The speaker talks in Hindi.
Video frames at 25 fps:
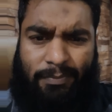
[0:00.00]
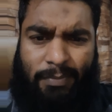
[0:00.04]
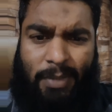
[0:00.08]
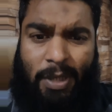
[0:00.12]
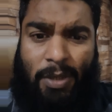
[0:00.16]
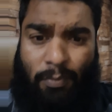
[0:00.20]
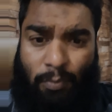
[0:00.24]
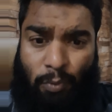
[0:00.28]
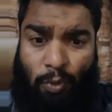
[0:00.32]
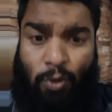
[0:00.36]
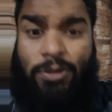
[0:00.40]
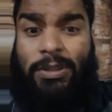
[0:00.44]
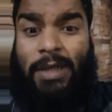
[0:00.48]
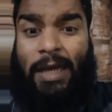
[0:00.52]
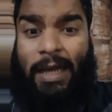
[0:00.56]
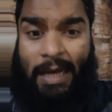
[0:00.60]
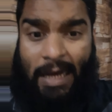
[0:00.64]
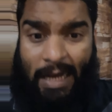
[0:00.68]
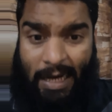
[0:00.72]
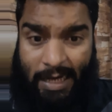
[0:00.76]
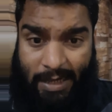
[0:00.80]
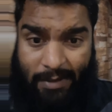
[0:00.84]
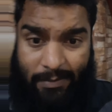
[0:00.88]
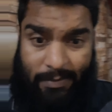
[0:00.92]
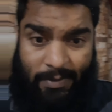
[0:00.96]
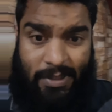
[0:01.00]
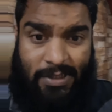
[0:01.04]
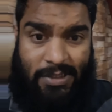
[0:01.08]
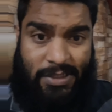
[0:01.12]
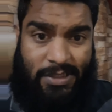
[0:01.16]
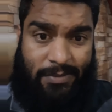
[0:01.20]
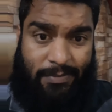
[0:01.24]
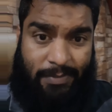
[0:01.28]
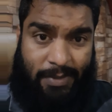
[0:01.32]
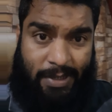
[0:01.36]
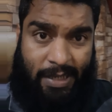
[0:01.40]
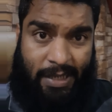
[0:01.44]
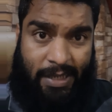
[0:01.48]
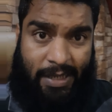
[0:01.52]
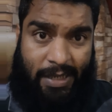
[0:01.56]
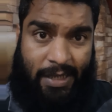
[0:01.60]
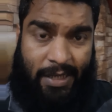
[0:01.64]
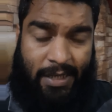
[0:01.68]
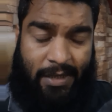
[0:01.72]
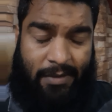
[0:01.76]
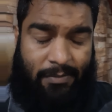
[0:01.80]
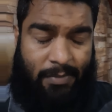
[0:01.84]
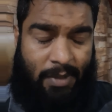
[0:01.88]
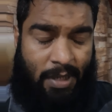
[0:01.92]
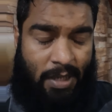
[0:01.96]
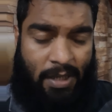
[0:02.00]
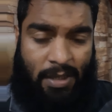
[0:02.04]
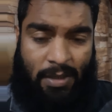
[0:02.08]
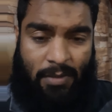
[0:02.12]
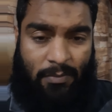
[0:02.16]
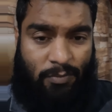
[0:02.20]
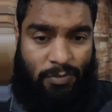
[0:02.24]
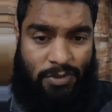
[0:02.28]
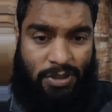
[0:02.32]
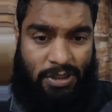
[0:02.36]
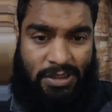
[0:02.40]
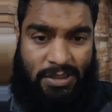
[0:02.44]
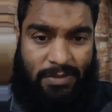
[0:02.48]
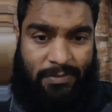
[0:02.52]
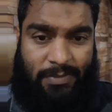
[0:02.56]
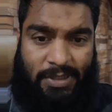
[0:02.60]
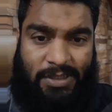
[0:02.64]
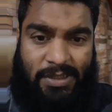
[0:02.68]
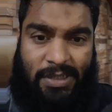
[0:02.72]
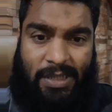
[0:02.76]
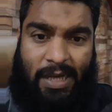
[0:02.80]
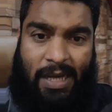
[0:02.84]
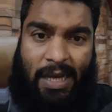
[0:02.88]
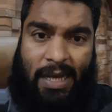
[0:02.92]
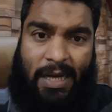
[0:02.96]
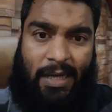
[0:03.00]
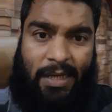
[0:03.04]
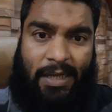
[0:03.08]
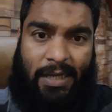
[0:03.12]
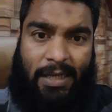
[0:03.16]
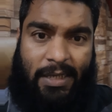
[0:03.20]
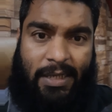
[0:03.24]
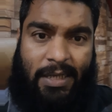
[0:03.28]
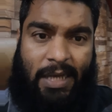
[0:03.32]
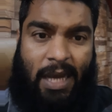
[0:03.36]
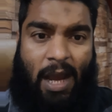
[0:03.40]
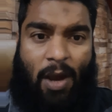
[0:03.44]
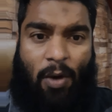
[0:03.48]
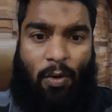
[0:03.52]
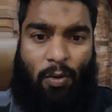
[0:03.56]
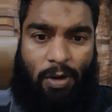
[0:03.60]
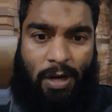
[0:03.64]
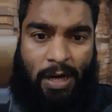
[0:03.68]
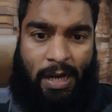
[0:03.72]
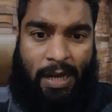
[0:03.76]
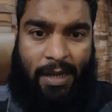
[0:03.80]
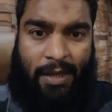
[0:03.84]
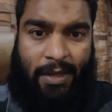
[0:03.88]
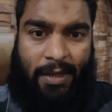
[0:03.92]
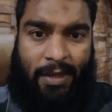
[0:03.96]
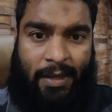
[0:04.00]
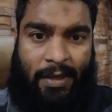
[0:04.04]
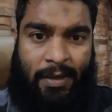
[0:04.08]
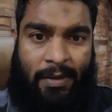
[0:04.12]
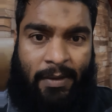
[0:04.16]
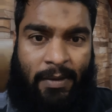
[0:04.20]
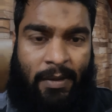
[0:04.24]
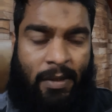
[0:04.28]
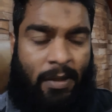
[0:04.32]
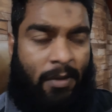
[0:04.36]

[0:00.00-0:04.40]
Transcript: मकबूजा इलाके में किसी में रह रहे हैं हम मुझे समझ नहीं आ रहा है क्या हो रहा है ये